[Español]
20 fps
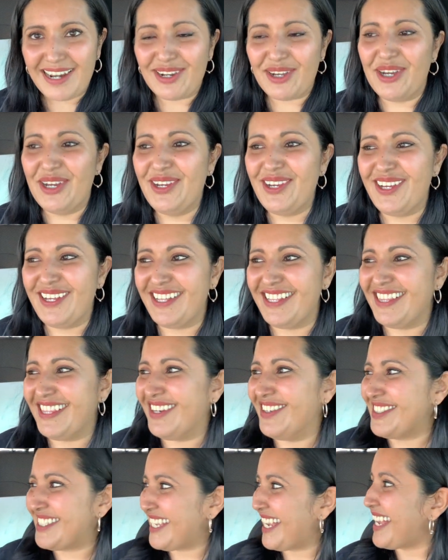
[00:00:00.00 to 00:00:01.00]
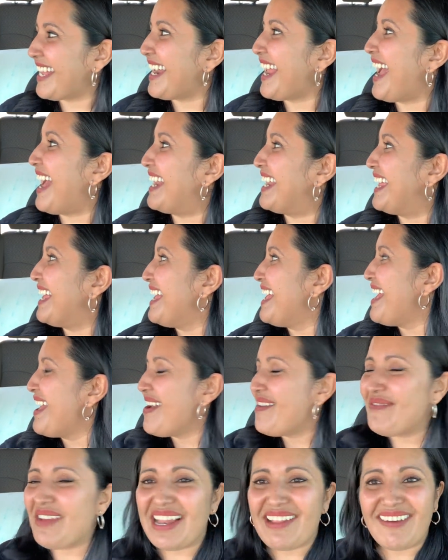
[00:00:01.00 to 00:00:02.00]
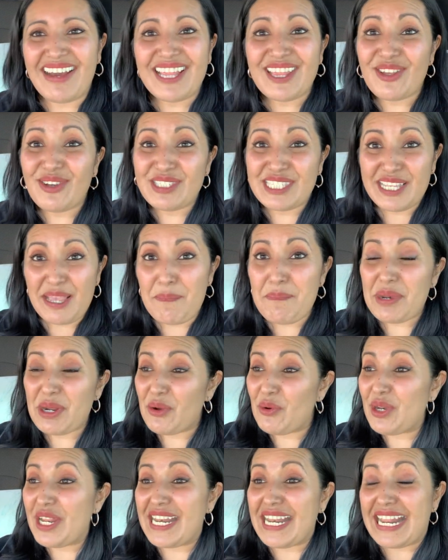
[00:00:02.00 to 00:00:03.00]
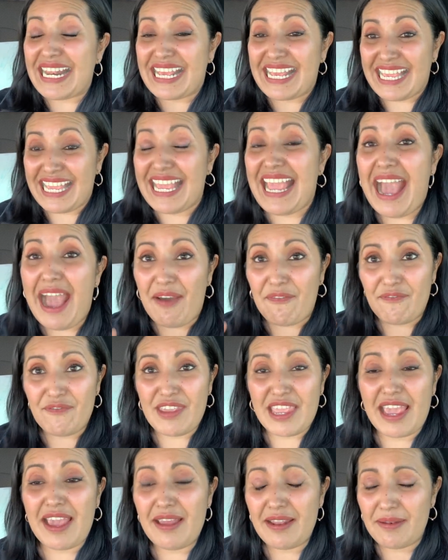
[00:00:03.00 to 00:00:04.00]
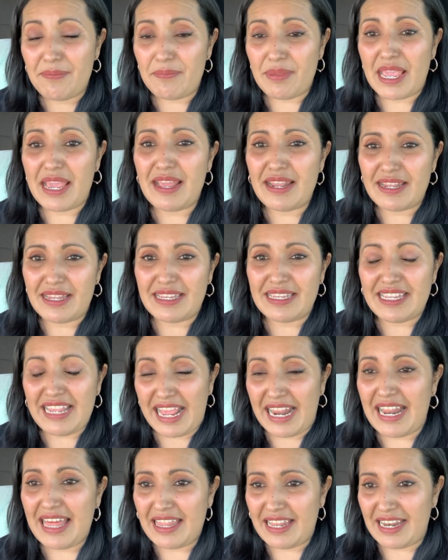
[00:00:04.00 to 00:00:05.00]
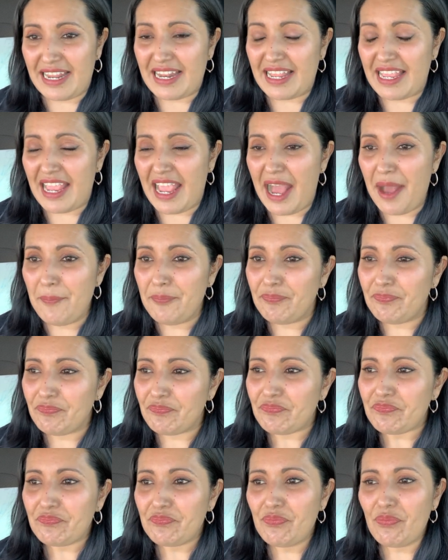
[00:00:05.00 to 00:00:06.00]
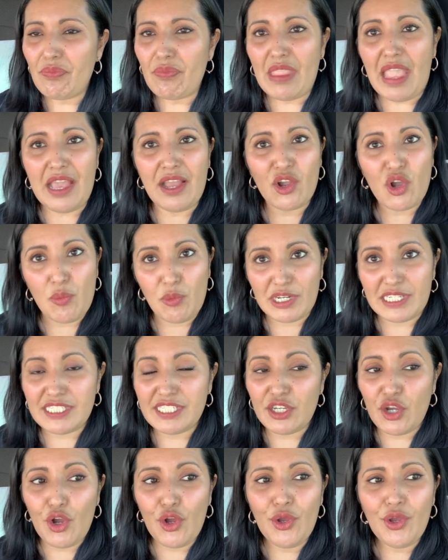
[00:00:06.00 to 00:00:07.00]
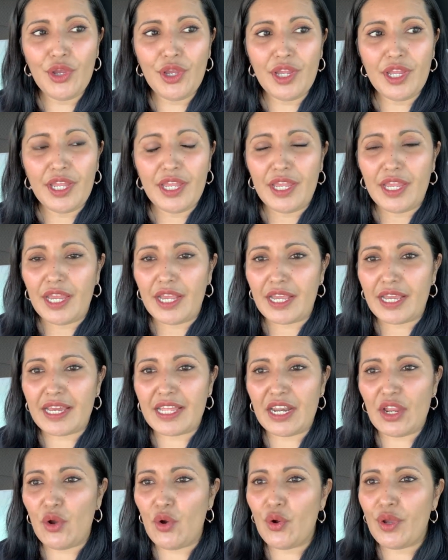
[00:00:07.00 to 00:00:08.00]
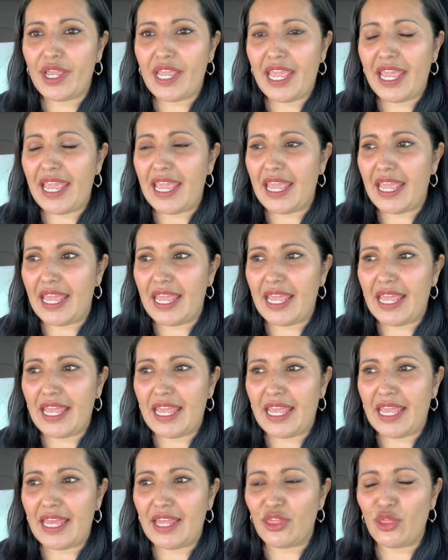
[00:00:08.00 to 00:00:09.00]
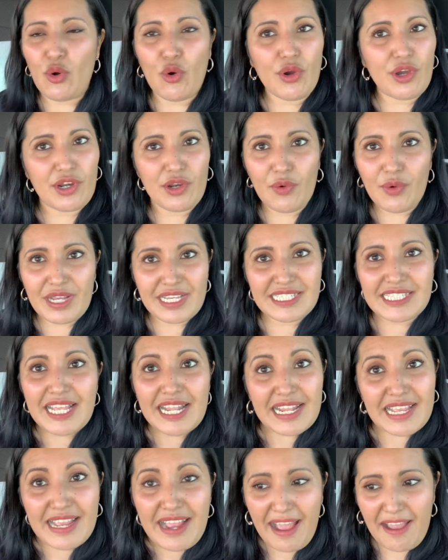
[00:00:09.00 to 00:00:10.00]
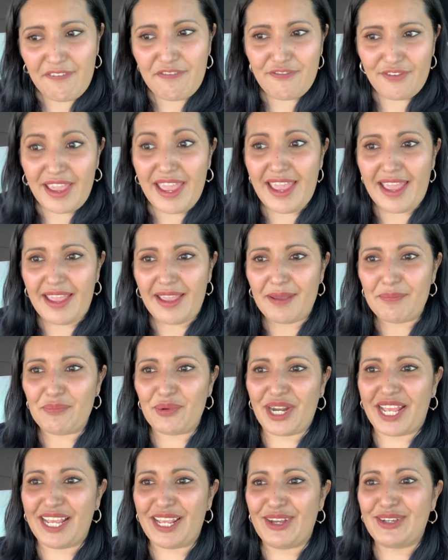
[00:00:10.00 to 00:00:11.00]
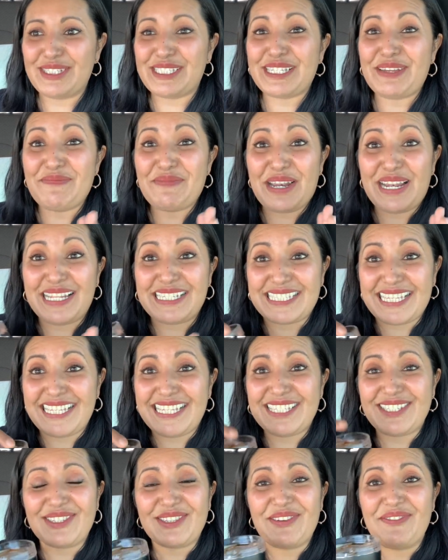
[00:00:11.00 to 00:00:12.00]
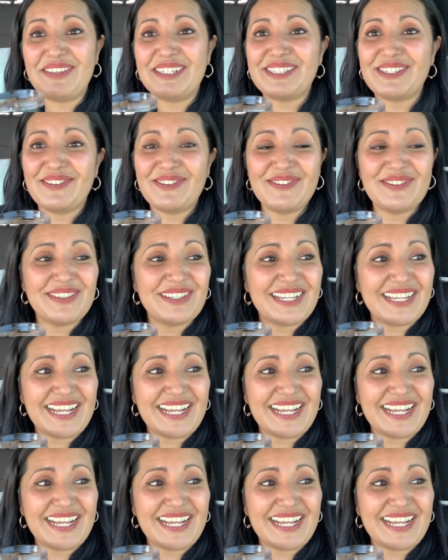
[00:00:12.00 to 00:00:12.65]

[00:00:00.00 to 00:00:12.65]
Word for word: no, se crean. Me levanto siempre con energía, bien, bien llena de energía. Como les digo, creo que no creo que sea el café, porque yo siempre les he dicho, tómense un